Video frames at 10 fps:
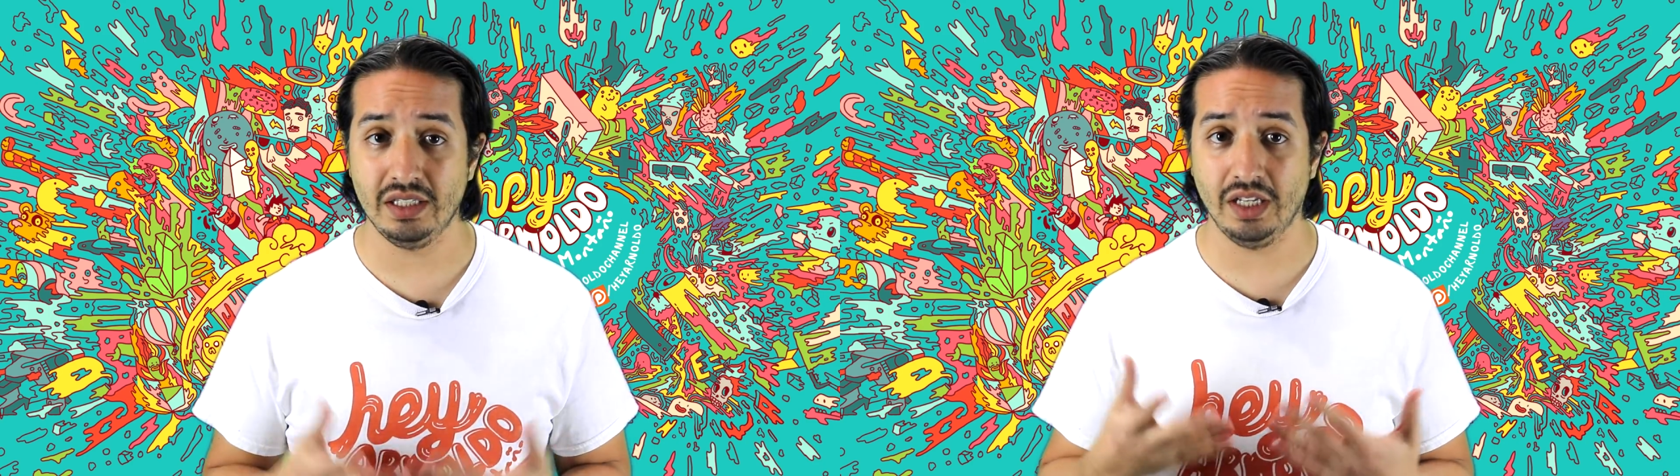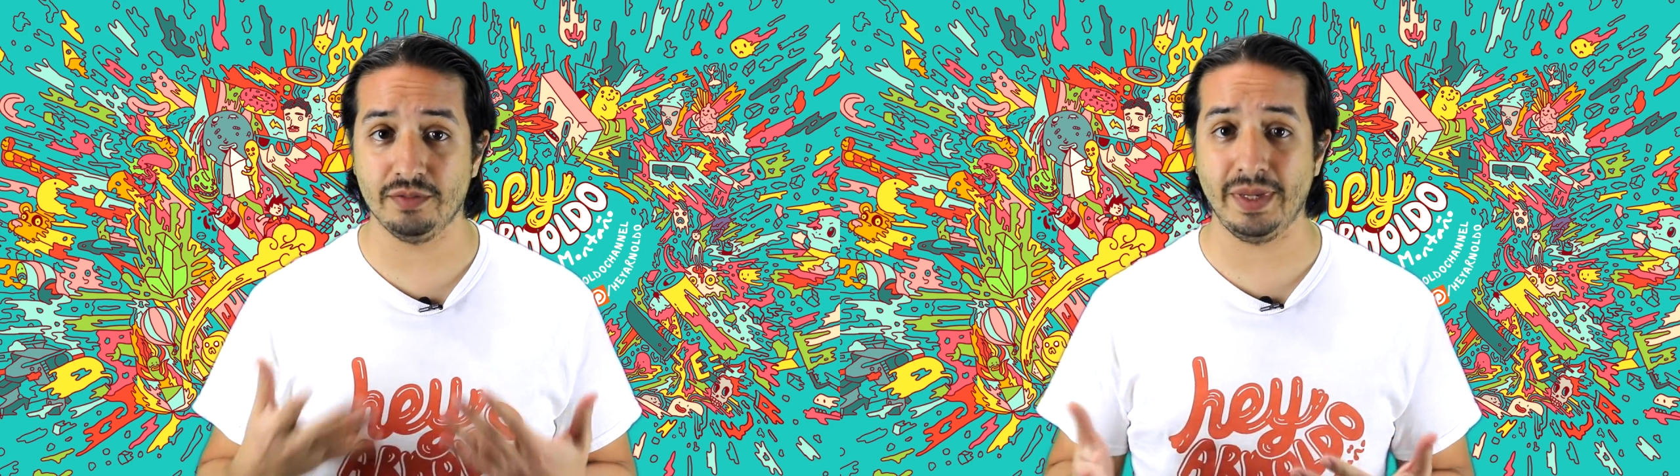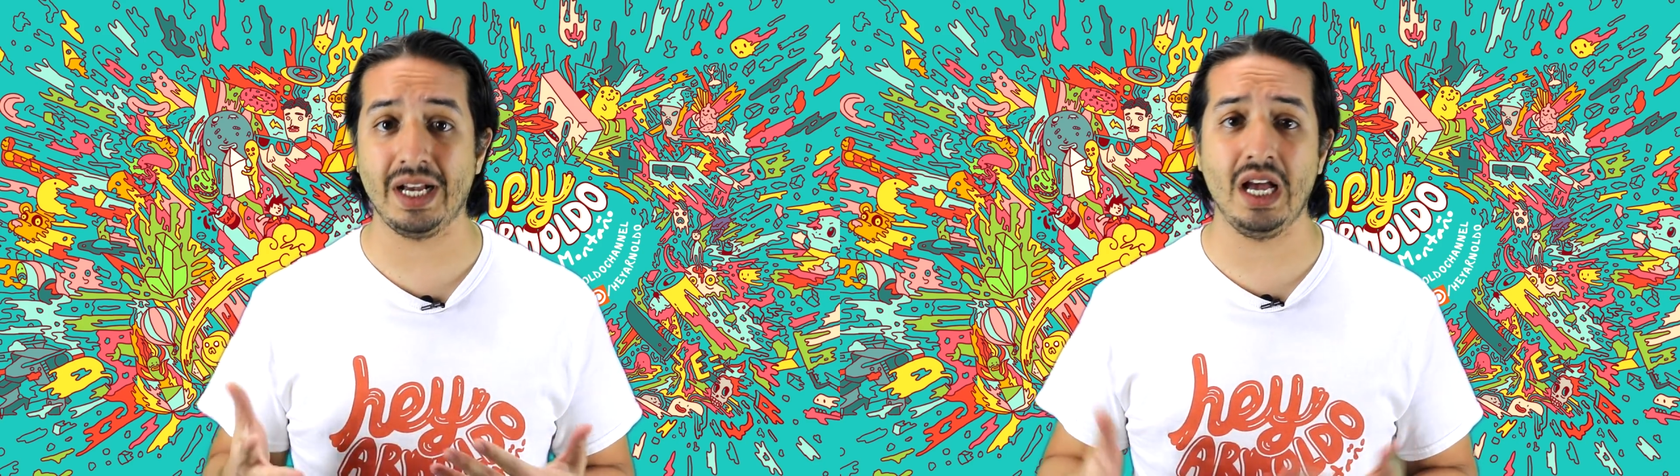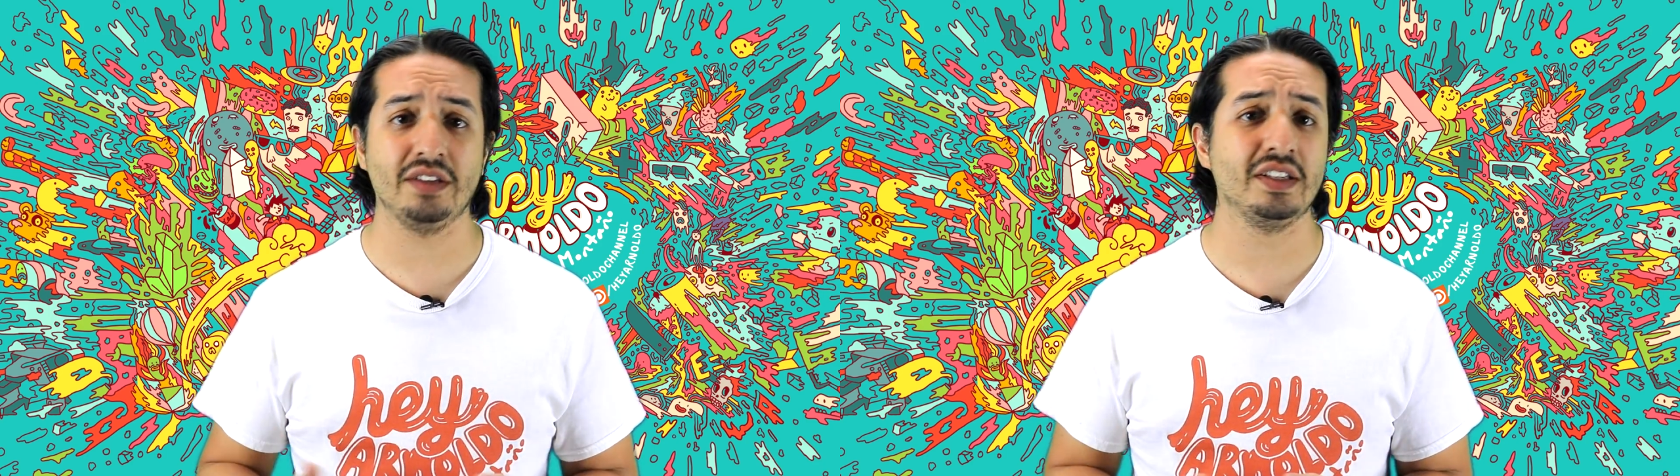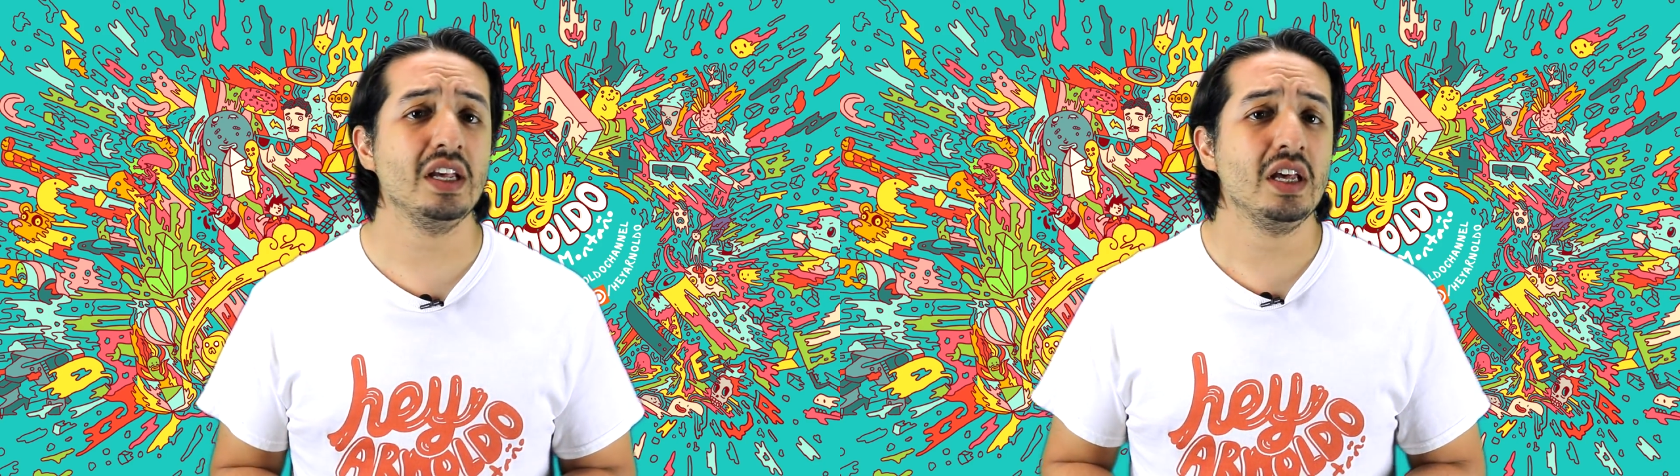en Las
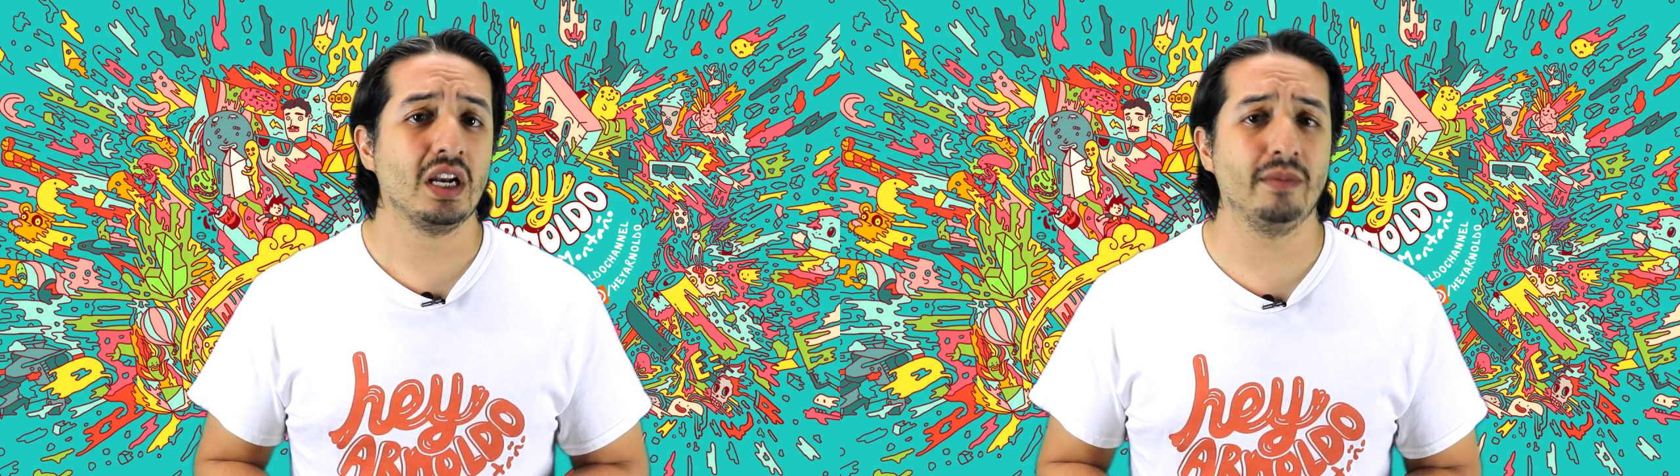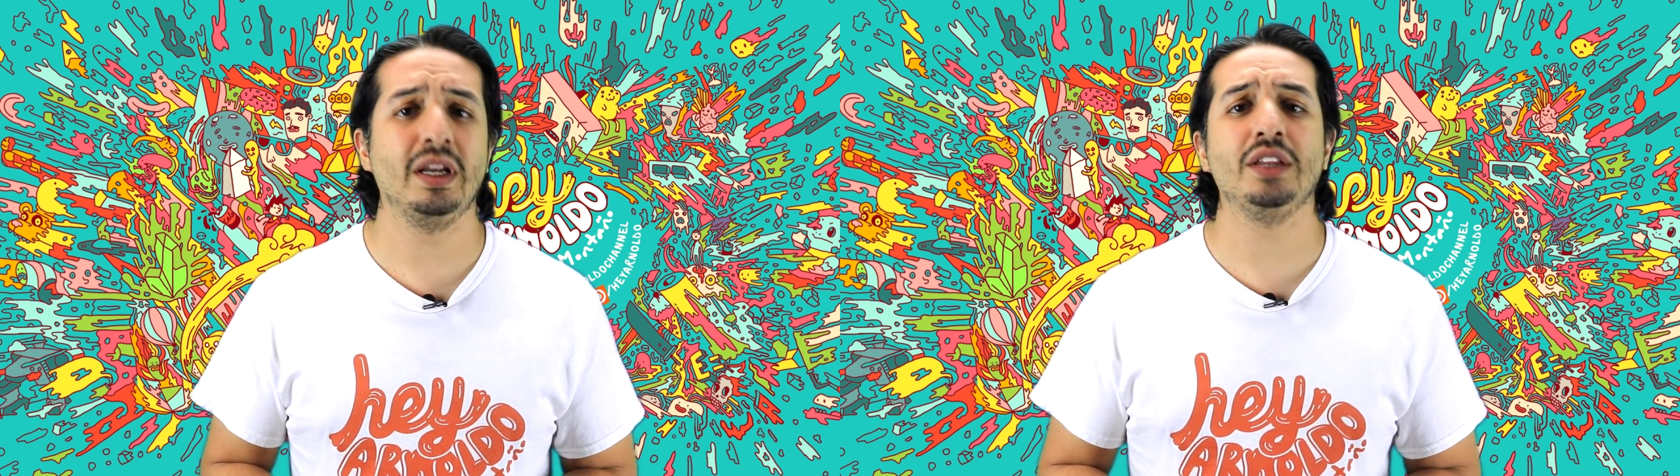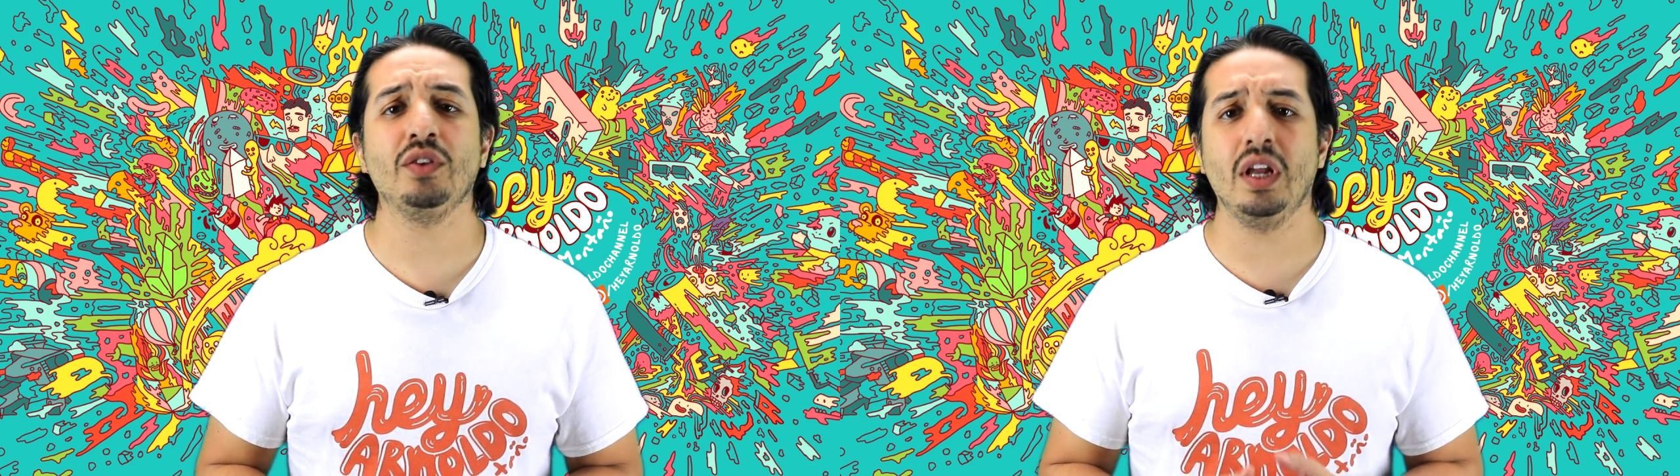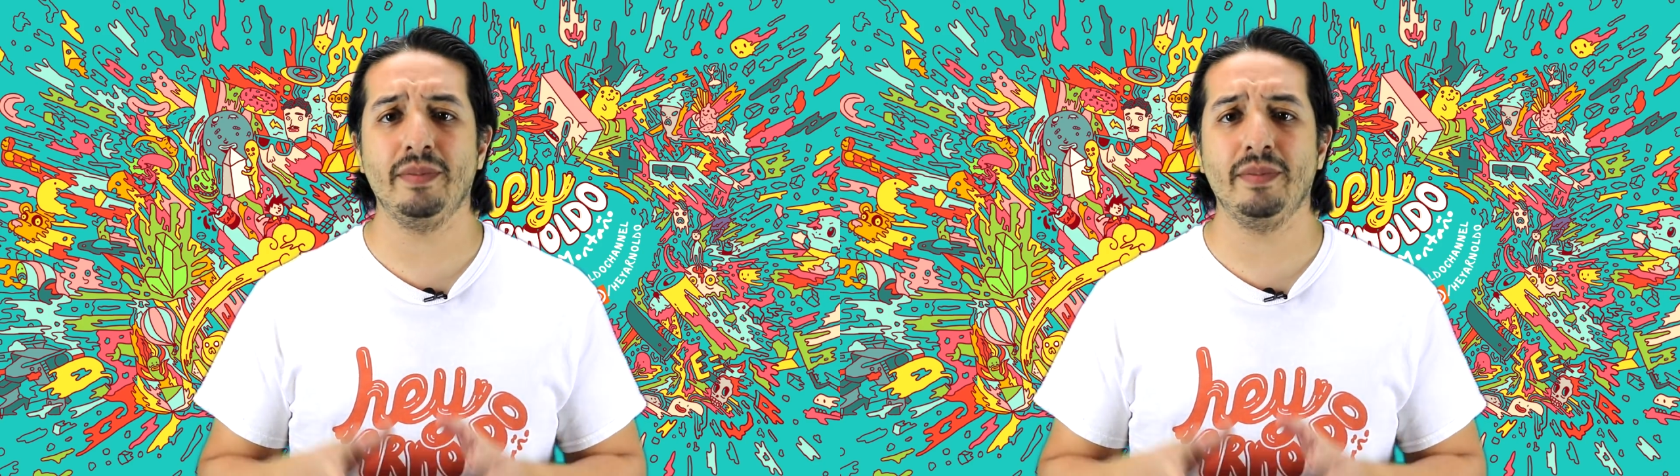Vegas, revelando que el